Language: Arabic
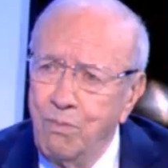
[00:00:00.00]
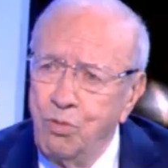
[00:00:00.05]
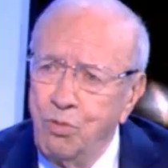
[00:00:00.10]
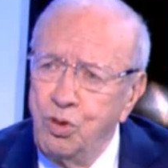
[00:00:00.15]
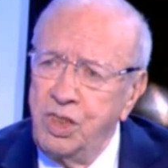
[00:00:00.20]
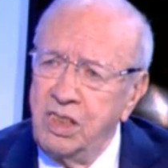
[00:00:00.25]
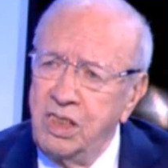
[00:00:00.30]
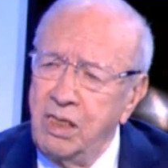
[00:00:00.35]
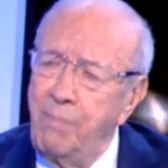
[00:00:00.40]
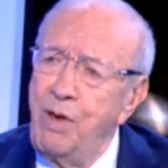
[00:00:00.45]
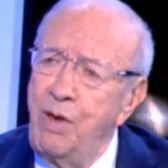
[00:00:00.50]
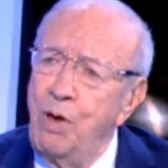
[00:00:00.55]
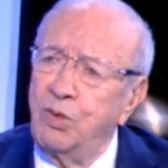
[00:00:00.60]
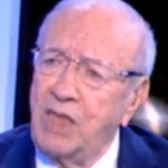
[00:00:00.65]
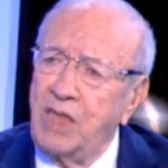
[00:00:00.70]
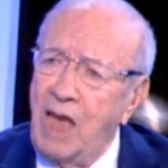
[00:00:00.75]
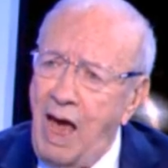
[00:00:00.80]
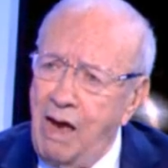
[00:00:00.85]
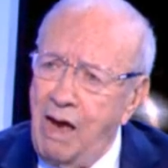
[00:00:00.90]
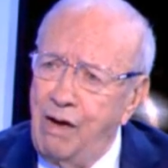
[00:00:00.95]
مش يسميه
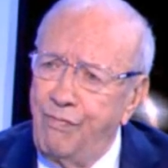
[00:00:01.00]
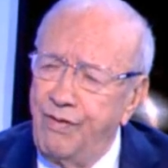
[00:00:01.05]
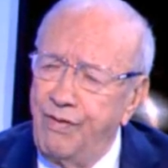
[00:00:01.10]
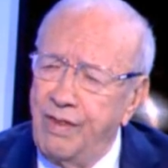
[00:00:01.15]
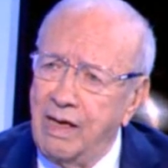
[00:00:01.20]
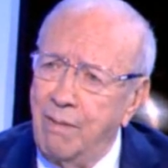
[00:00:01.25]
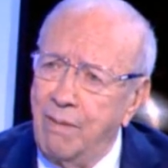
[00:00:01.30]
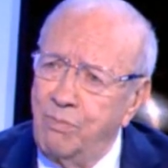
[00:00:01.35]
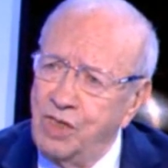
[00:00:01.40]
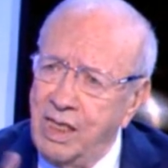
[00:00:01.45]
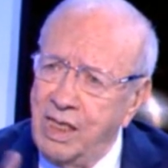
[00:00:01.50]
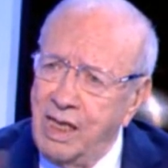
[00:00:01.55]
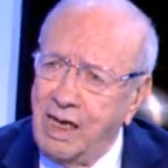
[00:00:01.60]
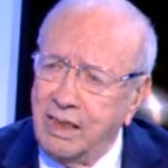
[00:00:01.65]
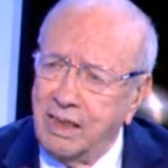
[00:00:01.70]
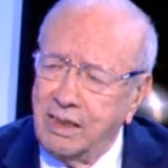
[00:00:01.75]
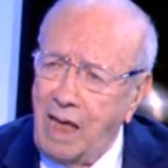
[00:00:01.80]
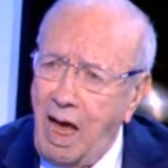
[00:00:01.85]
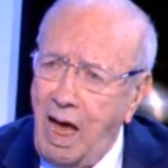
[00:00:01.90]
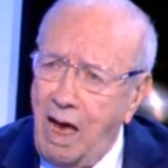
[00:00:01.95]
تحالف هذاك مش هذاك
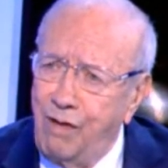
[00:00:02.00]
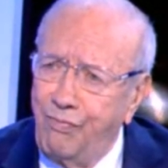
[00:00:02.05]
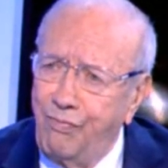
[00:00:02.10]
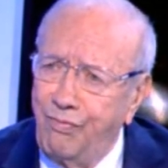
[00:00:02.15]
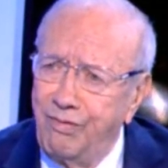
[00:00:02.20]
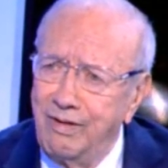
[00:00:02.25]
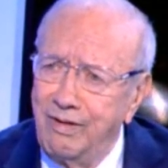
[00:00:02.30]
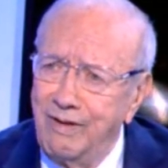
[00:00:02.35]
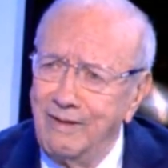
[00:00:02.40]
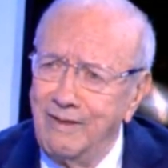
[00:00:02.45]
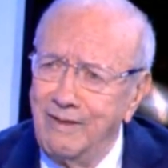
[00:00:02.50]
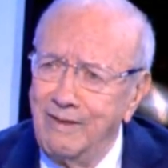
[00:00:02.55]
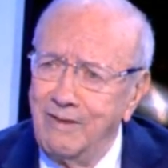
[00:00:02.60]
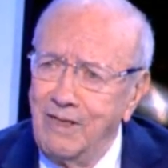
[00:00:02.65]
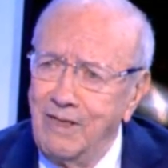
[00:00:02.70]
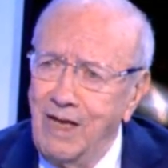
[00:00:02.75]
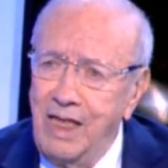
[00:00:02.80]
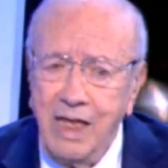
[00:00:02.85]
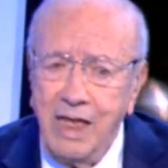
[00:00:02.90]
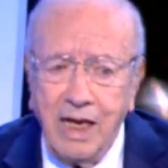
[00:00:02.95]
التحالف
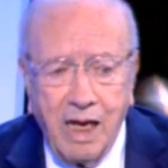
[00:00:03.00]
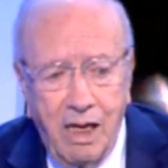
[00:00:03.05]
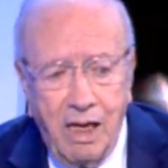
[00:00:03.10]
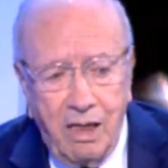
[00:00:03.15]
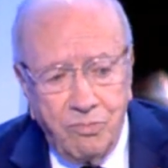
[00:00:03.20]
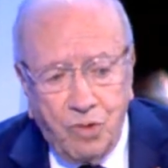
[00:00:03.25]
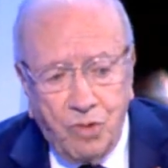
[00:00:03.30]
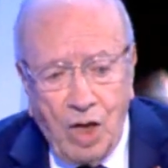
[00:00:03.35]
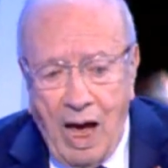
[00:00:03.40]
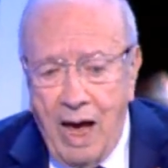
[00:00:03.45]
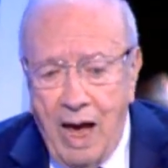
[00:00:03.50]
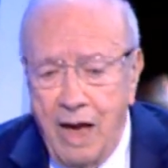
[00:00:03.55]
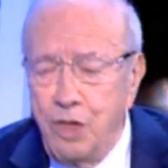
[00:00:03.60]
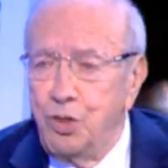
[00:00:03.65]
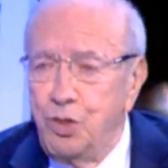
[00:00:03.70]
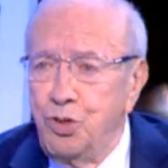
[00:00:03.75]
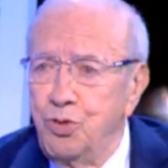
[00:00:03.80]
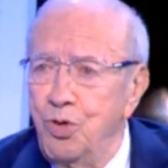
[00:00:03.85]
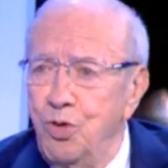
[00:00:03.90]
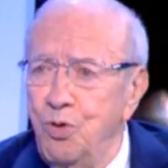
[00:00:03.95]
هذاك
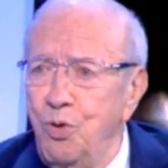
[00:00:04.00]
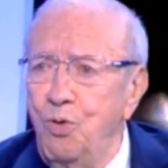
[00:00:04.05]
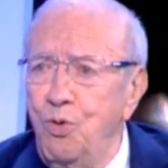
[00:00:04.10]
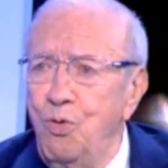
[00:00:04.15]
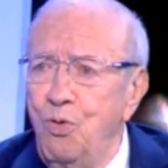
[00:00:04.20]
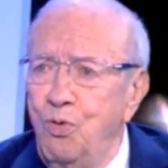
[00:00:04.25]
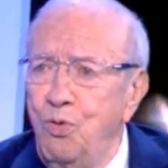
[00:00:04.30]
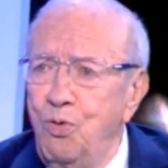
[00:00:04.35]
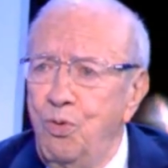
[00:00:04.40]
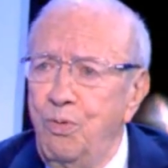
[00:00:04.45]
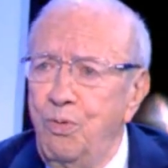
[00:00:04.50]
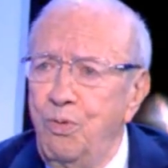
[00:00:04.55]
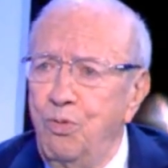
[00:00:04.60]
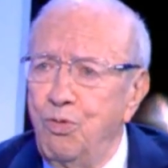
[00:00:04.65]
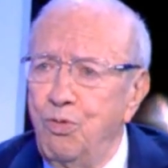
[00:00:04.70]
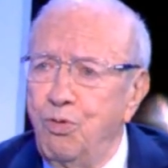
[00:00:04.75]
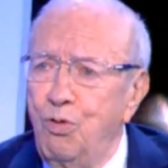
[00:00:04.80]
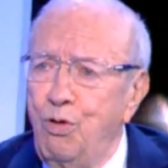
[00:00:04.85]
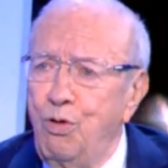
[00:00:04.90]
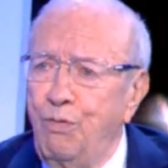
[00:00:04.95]
تعايش
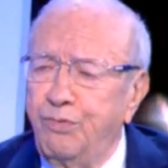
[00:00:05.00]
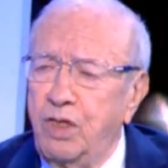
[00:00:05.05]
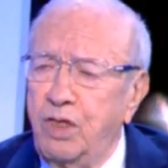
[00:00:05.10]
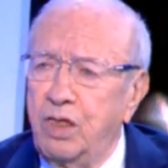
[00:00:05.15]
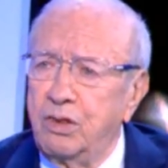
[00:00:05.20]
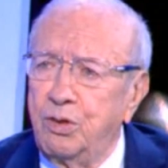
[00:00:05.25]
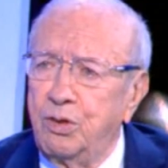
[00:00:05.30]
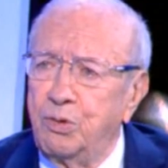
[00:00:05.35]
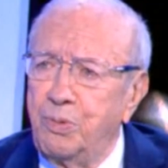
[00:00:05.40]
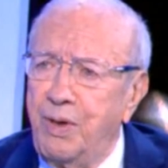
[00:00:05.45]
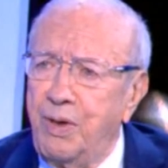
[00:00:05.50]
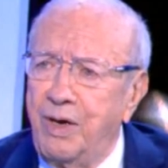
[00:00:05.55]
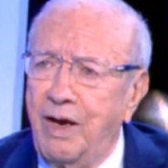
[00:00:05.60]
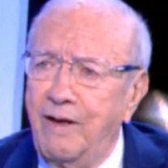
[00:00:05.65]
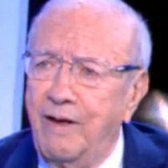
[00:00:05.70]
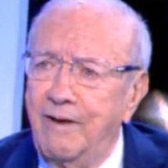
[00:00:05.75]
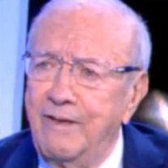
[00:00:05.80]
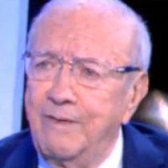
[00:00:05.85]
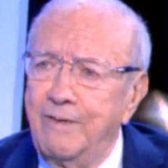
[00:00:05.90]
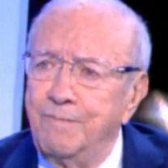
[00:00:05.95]
وظروف هذا باش
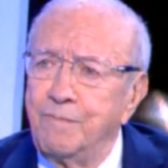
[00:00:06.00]
نرجعوا له